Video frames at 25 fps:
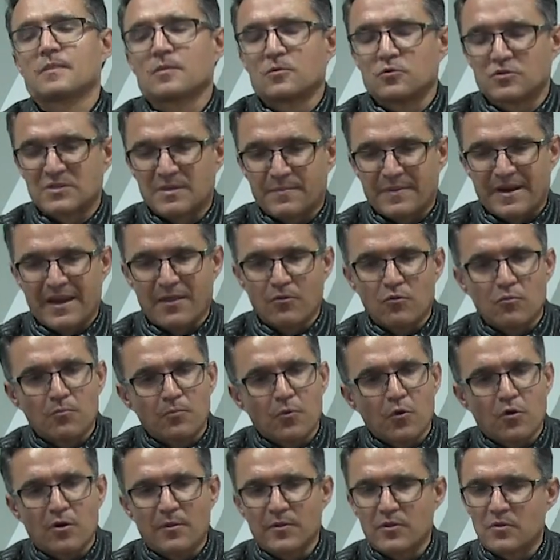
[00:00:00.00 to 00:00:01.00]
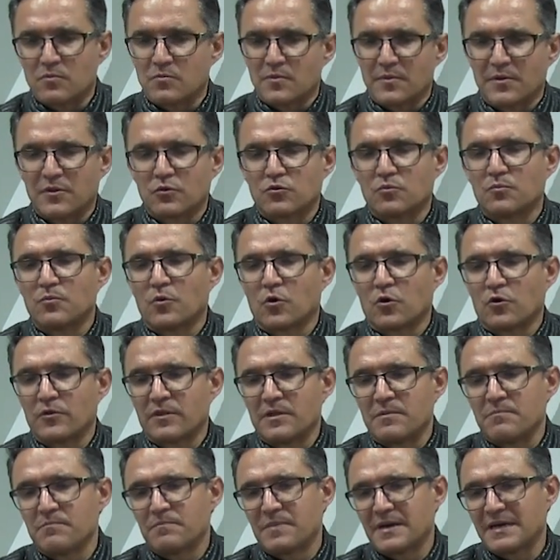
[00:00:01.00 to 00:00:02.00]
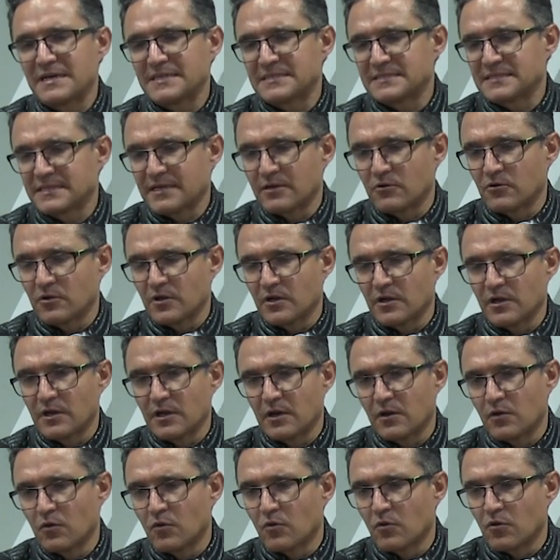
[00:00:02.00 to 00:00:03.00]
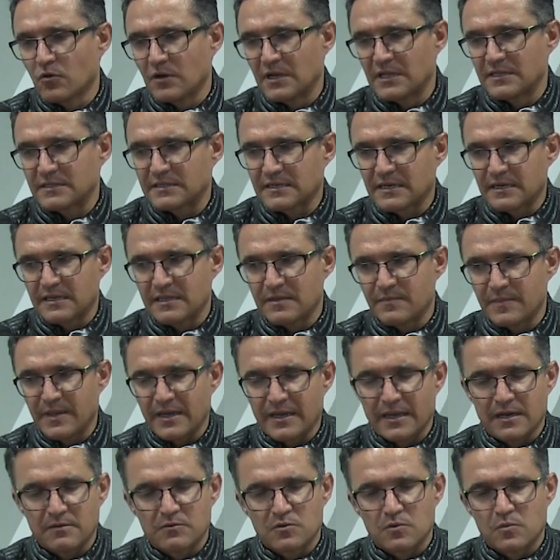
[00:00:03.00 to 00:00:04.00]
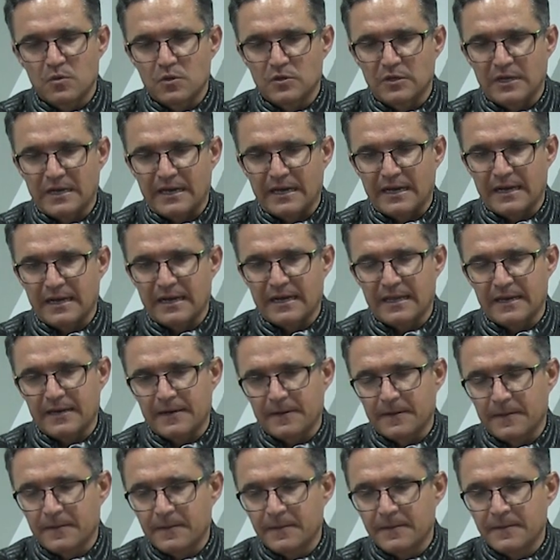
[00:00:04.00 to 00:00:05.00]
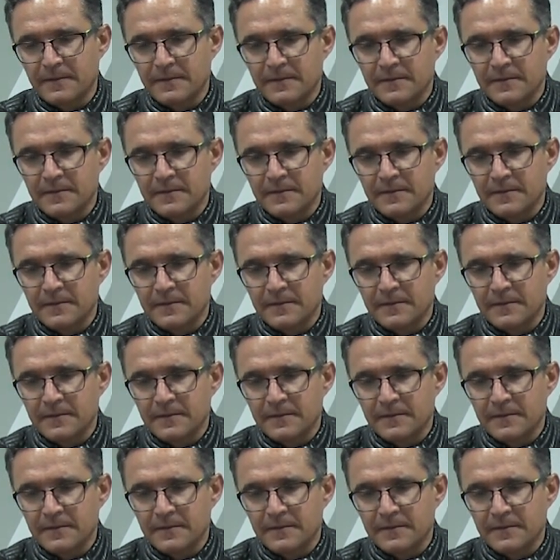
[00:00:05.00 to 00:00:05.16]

nos ha parado un poco, ha habido un momento un poco de impasse, creo que luego con la entrada de Miguel hemos vuelto a cargar